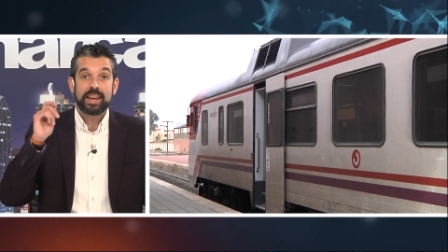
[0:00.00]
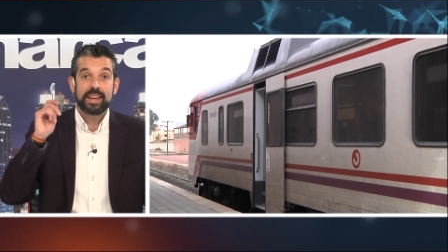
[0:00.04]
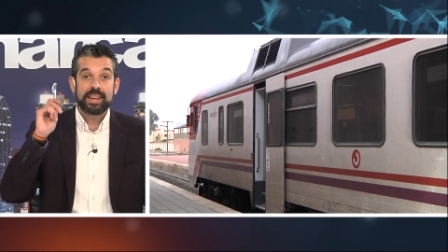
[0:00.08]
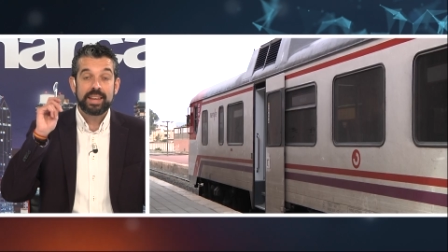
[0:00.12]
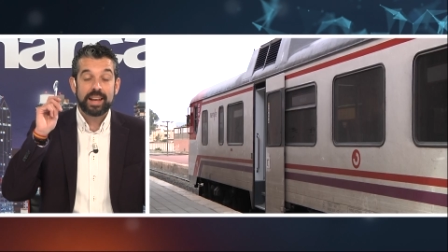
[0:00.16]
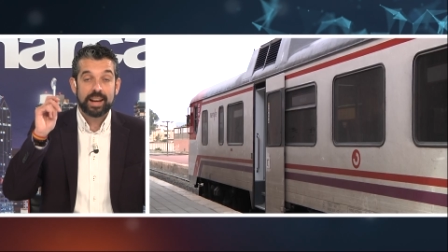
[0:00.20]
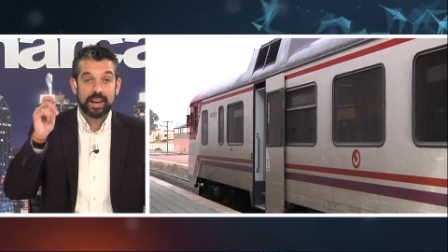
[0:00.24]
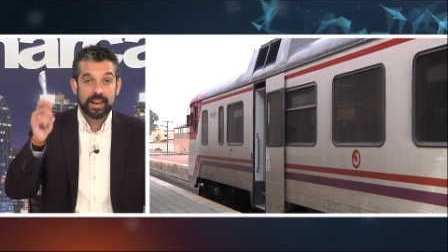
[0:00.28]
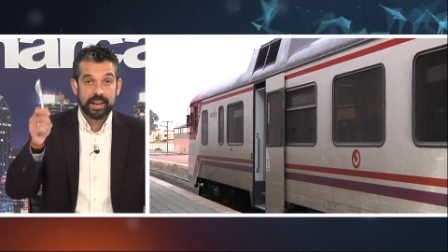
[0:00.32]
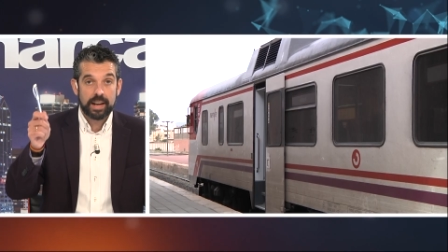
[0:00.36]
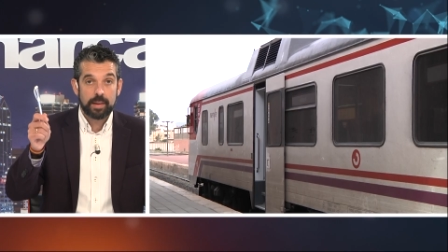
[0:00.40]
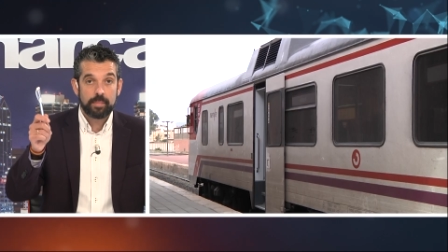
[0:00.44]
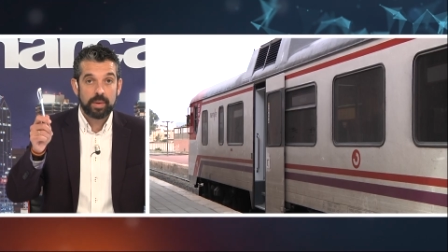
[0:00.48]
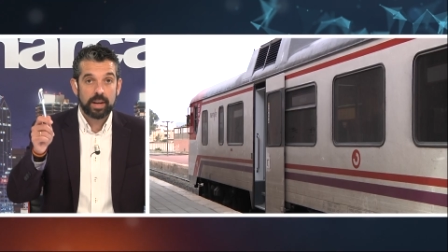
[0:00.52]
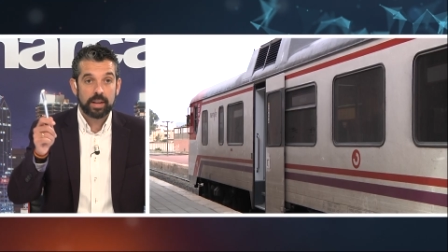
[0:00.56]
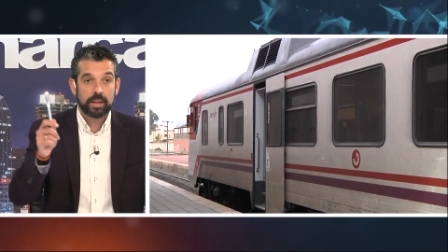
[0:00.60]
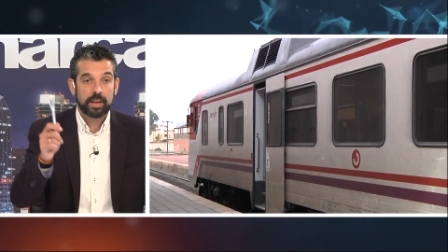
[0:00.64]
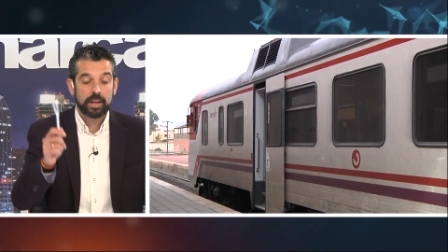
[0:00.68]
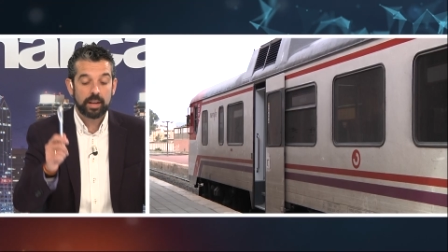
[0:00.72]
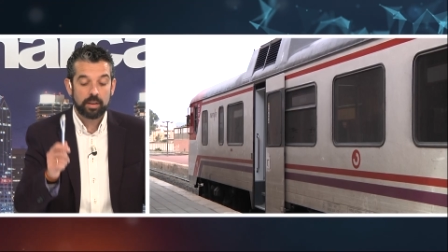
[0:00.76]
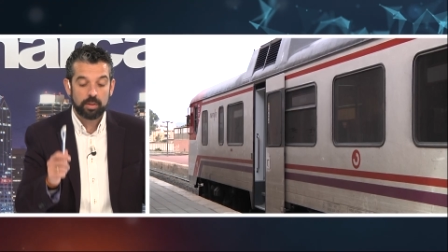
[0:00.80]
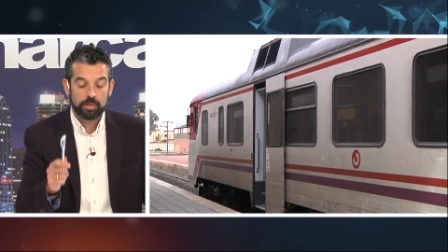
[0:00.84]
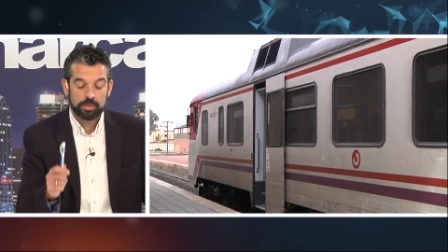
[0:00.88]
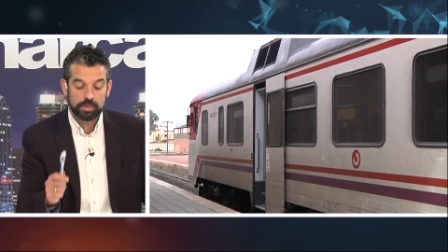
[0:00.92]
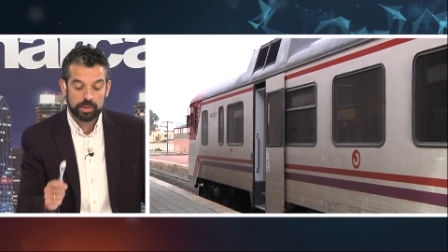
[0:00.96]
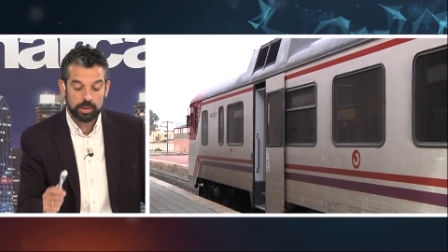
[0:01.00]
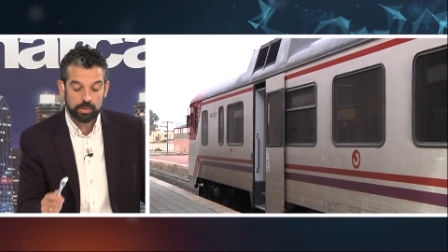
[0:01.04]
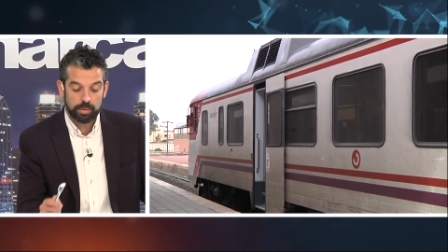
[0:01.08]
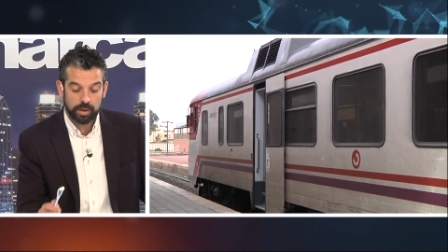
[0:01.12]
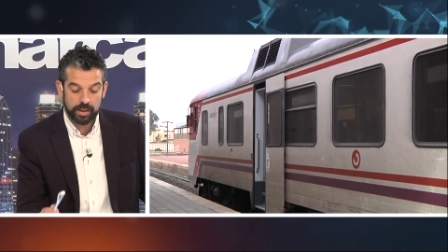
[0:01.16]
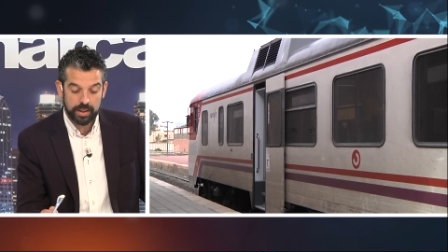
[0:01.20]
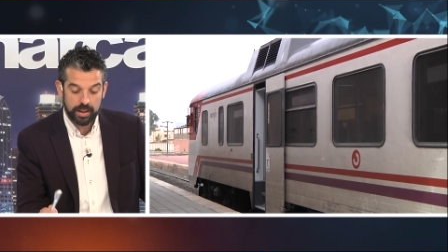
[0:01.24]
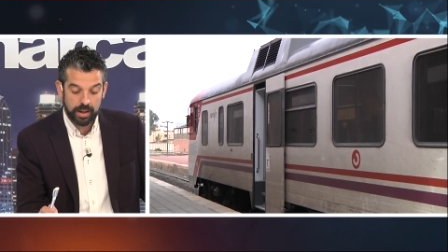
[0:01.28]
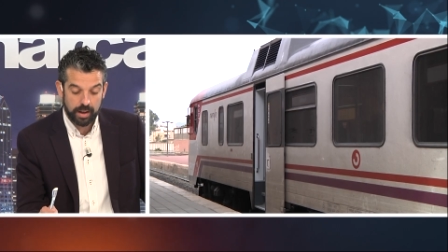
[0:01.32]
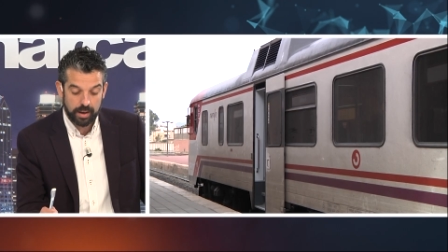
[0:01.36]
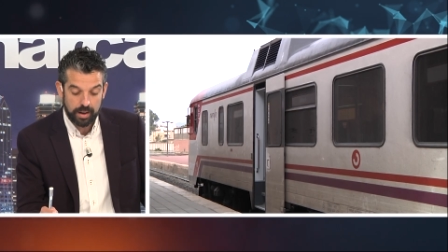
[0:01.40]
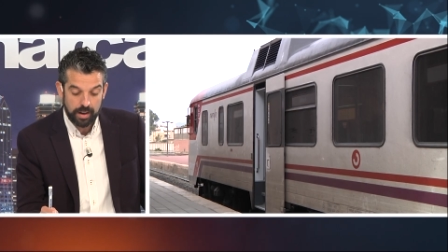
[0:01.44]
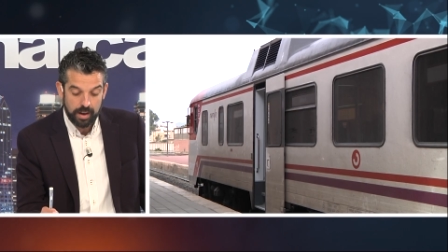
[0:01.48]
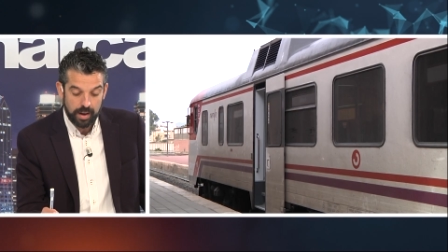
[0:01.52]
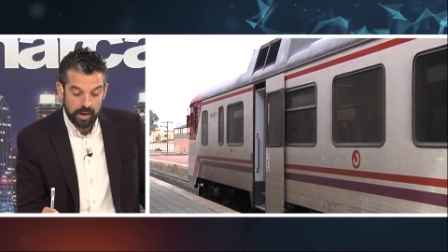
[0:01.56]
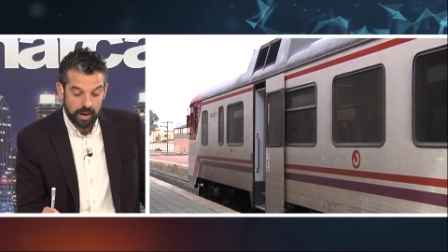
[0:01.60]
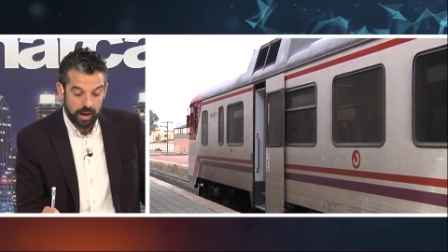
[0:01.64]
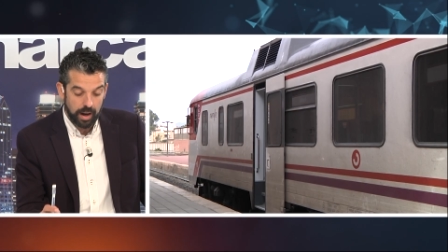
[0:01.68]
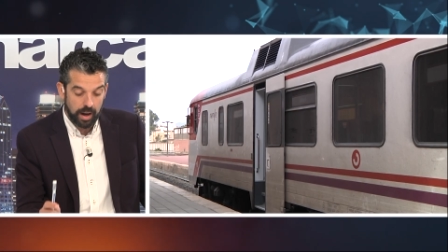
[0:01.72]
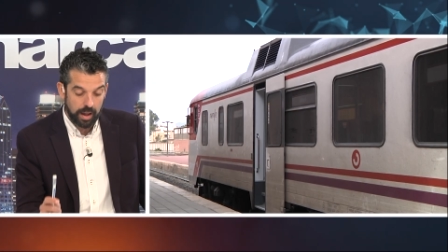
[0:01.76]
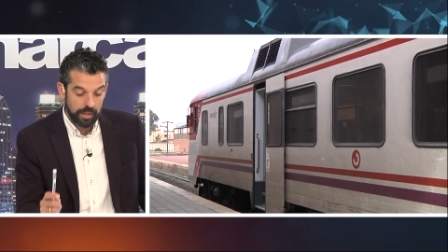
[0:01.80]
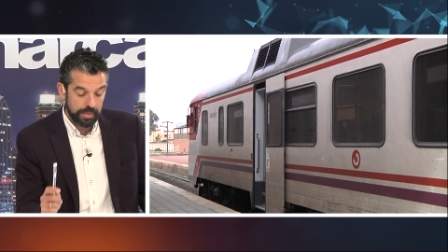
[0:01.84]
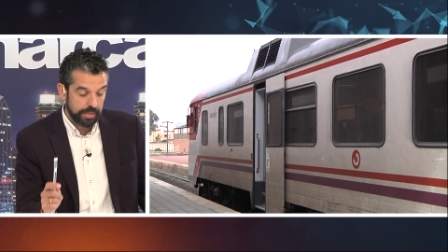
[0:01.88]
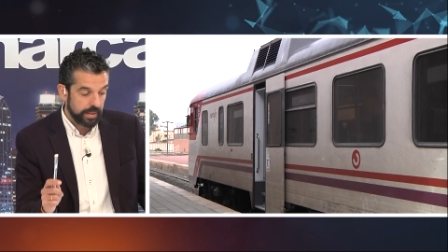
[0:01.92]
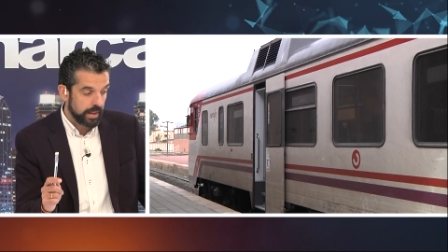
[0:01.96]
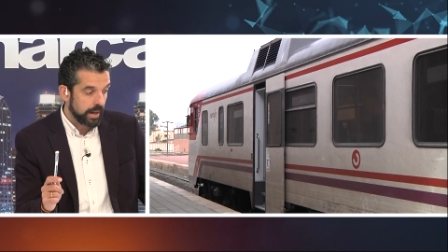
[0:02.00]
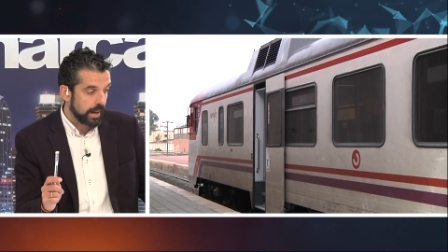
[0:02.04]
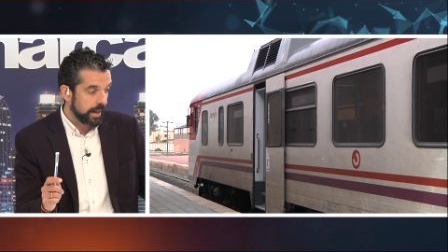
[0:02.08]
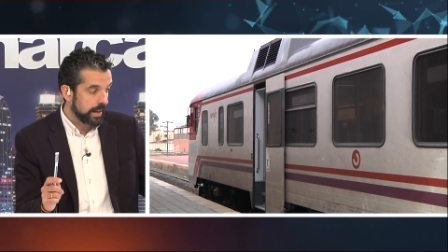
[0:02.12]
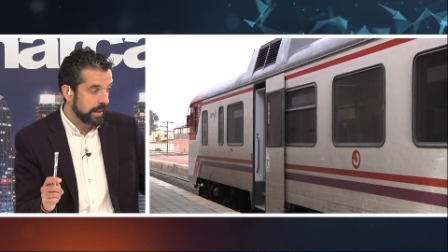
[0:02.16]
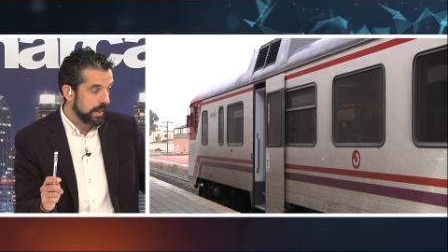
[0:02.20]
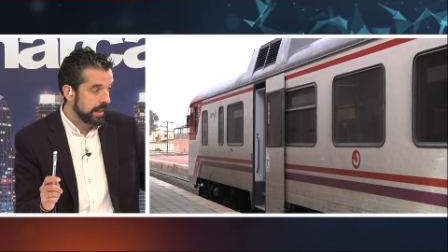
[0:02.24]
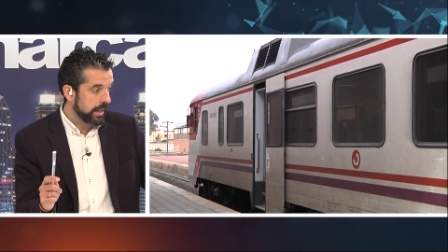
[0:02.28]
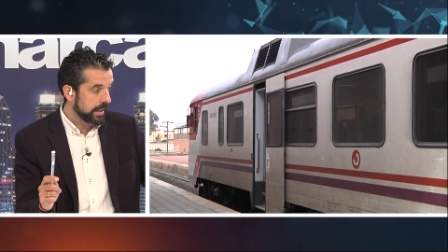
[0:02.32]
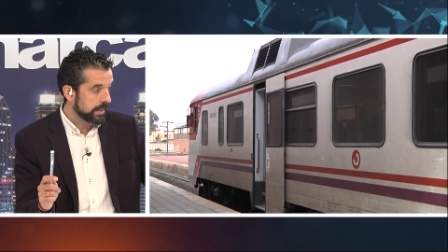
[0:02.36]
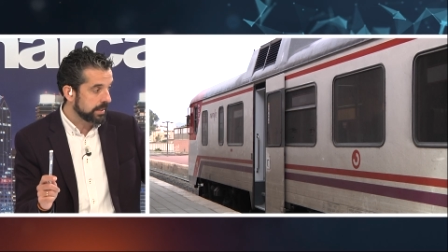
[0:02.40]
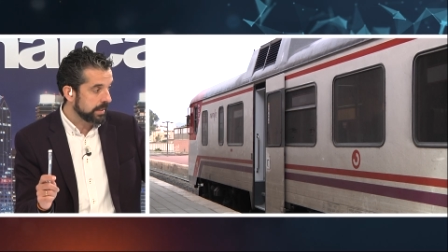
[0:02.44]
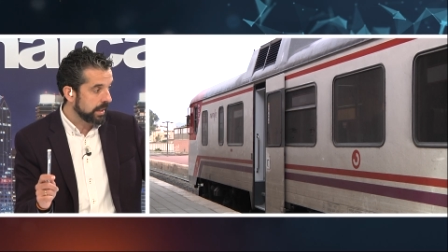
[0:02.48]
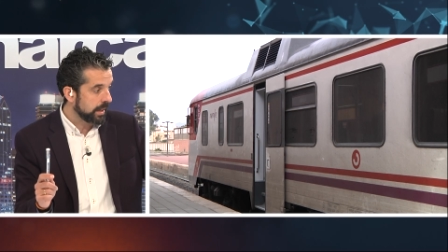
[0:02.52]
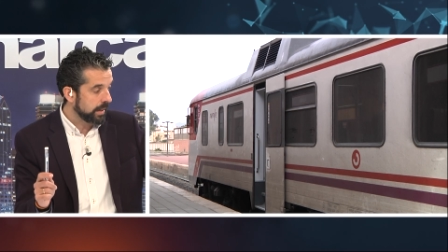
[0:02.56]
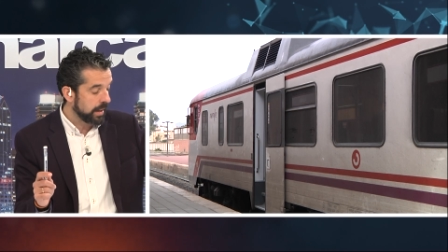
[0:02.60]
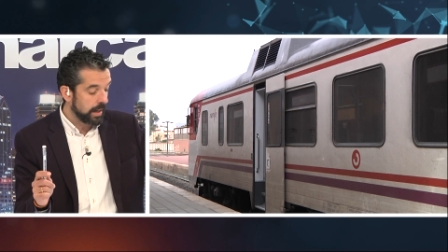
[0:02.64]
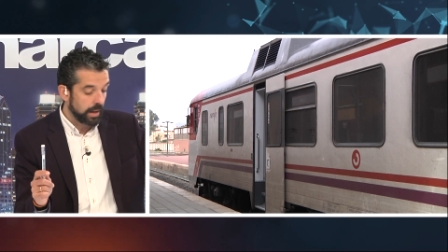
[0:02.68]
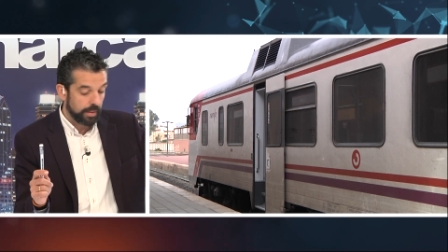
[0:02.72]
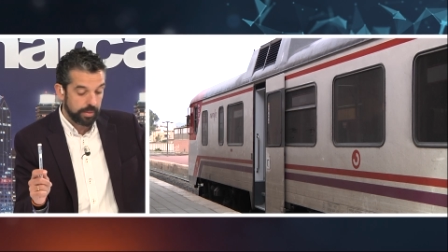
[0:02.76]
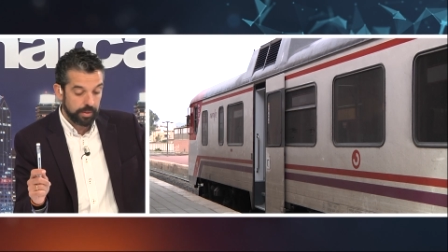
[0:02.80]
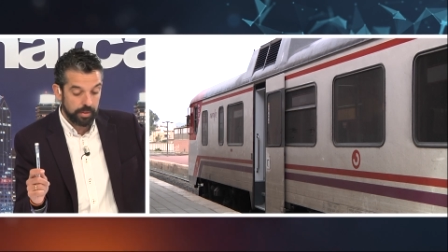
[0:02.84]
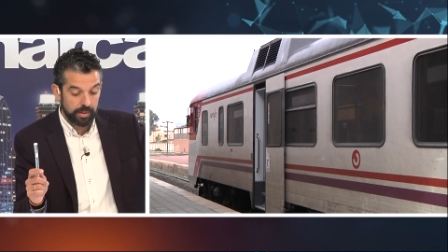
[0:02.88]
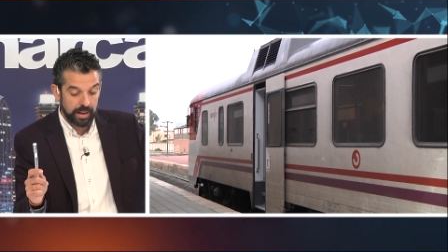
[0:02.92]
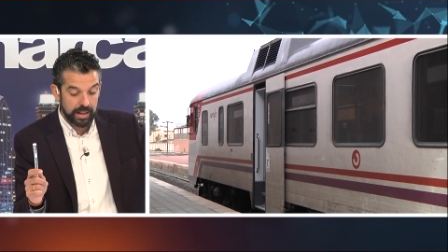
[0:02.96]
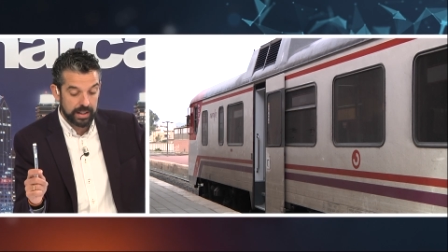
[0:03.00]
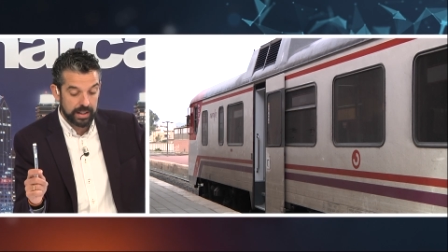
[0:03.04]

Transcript: y el ramal que continuaría hacia Águilas. En relación a